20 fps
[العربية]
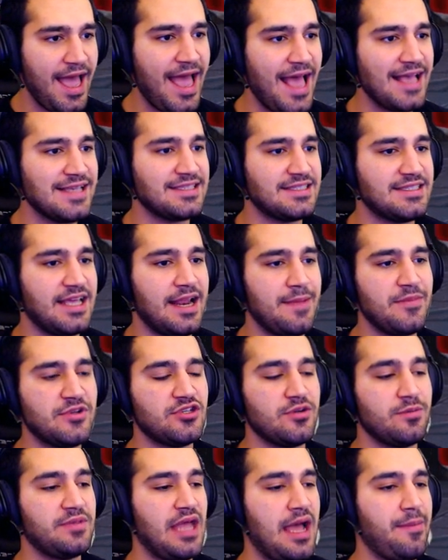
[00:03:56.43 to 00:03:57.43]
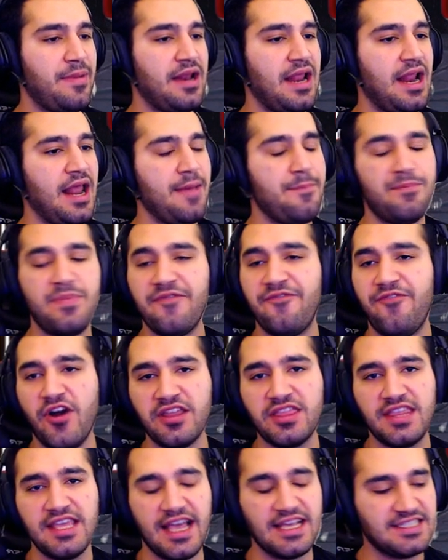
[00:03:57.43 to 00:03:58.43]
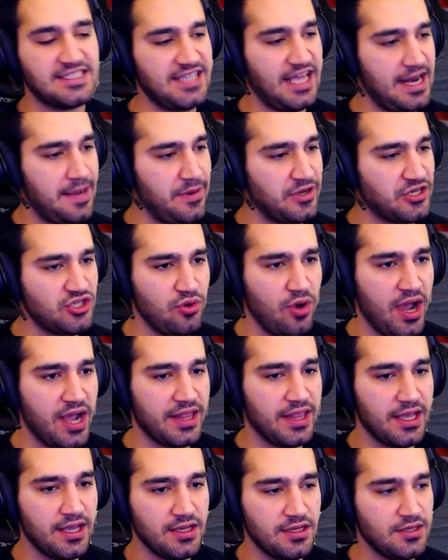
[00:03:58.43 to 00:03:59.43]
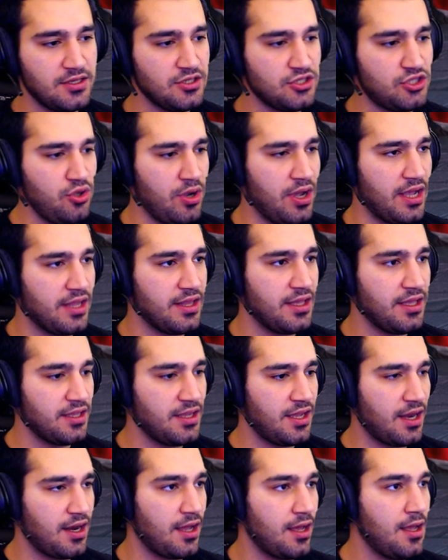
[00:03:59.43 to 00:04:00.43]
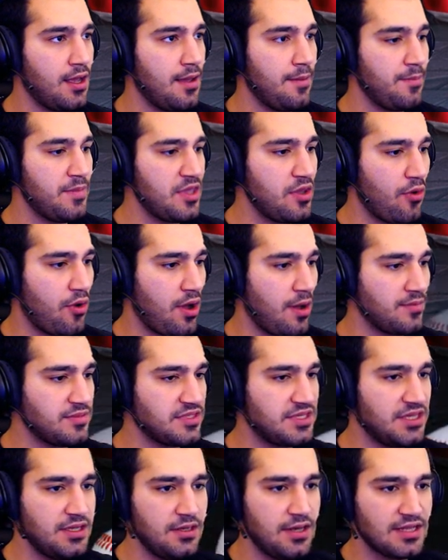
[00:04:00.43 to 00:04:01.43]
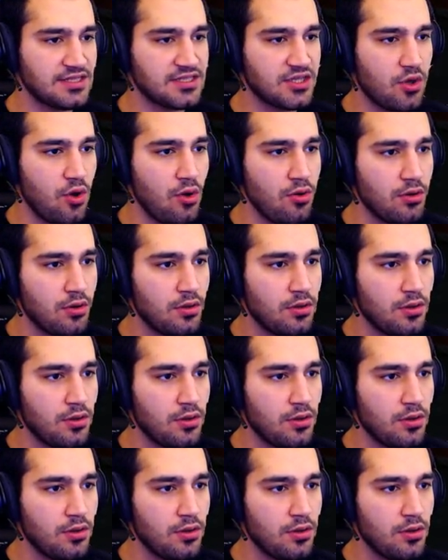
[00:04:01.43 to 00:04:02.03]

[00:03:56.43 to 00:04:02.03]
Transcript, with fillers: يا الزلمة شو بدي اعمل هالام بي 40 يا الزلمة شو هذا شو يلا 150 ليتس جو